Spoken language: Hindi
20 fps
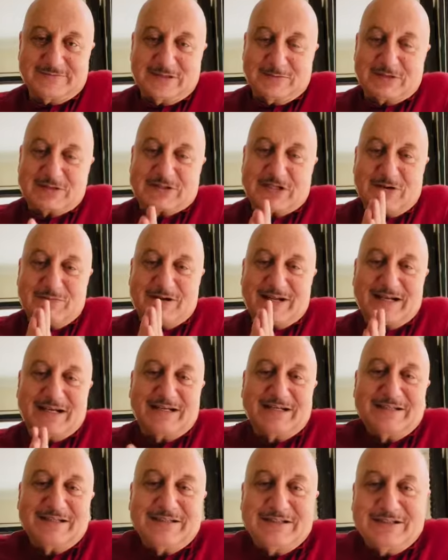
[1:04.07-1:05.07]
नमस्कार मारा
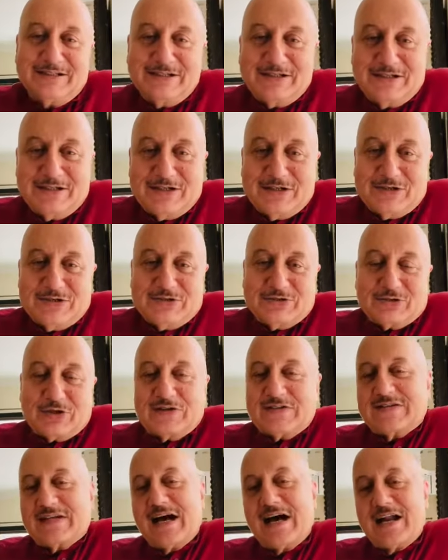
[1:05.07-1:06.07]
तो
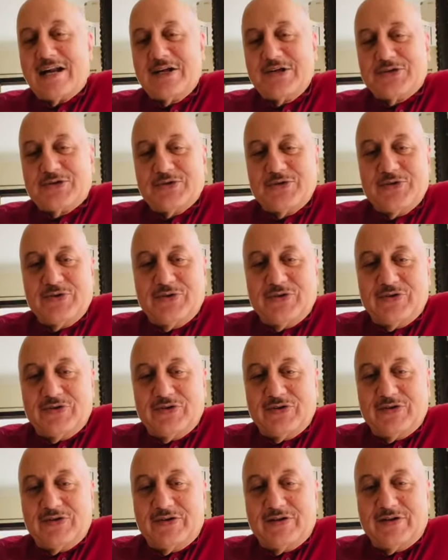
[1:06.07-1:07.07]
सारनी छू
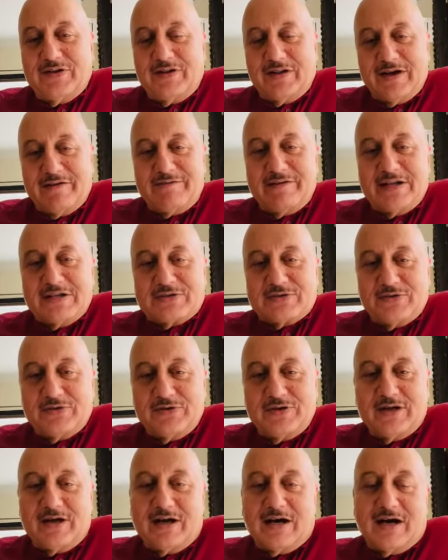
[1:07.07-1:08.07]
नवरे
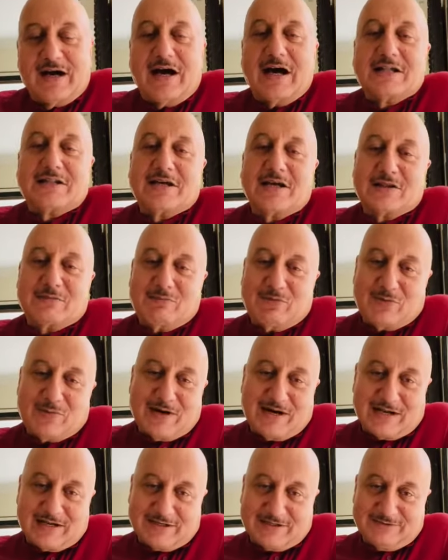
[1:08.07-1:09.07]
सुंद हथ हथ
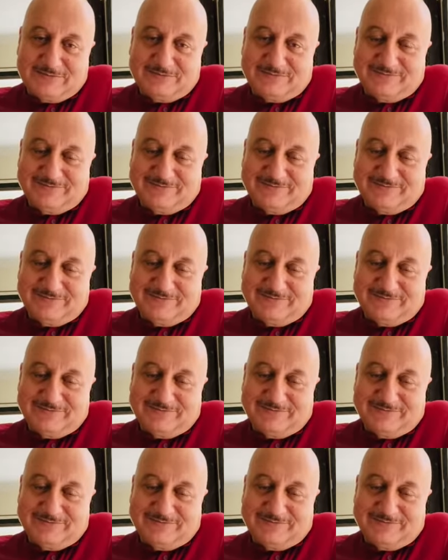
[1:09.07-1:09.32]
मुबारक